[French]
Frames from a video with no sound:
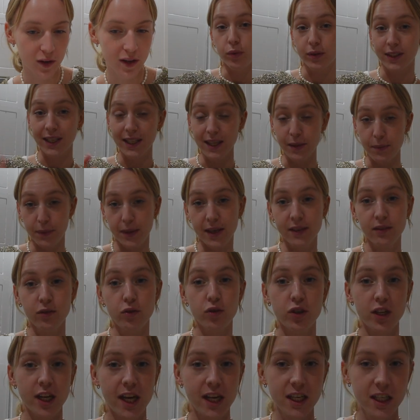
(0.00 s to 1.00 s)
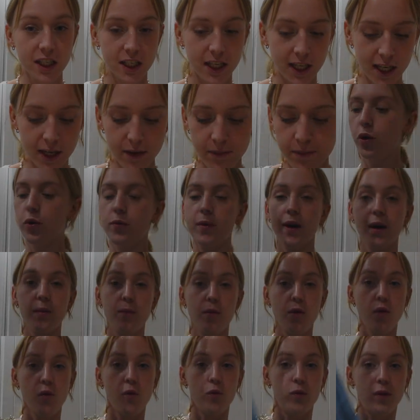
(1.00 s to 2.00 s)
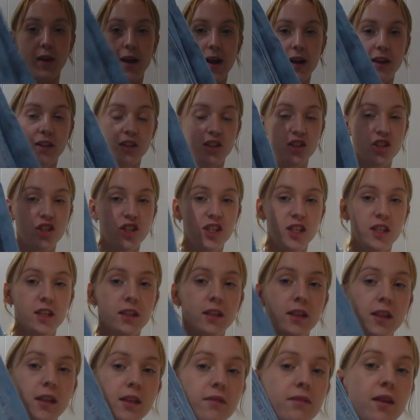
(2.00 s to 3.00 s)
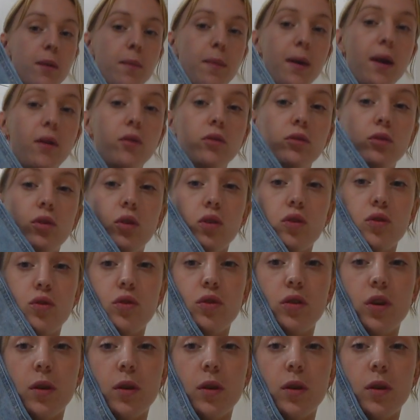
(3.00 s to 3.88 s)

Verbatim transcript: Pour ce qui est des pièces que j'ai achetées, premièrement on a un jean qui va pas rendre grand chose